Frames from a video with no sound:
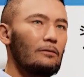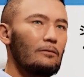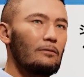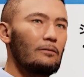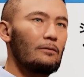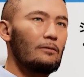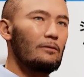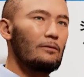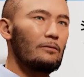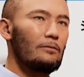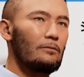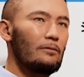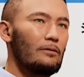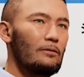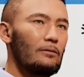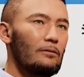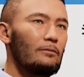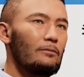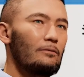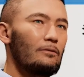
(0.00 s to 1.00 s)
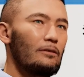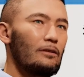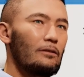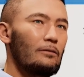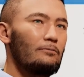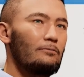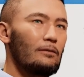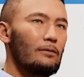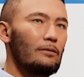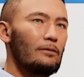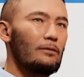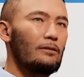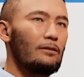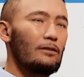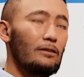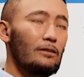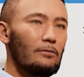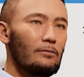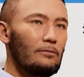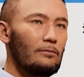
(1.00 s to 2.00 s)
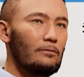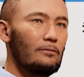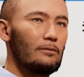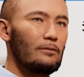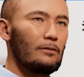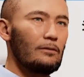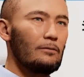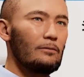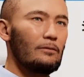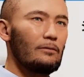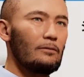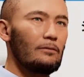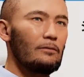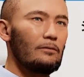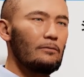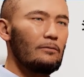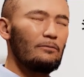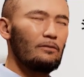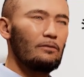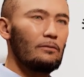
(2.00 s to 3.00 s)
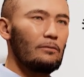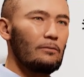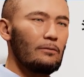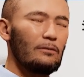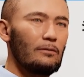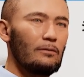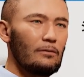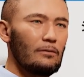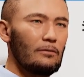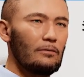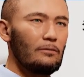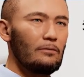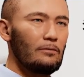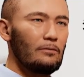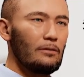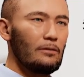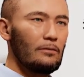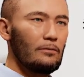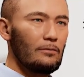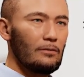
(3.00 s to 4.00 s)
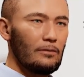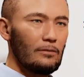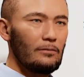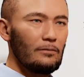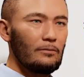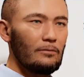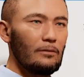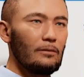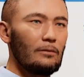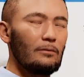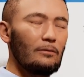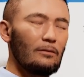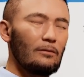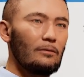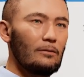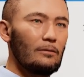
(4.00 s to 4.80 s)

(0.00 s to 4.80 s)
で、下は REST エーピーアイ シリアルってありますけども、えー、この辺はですね、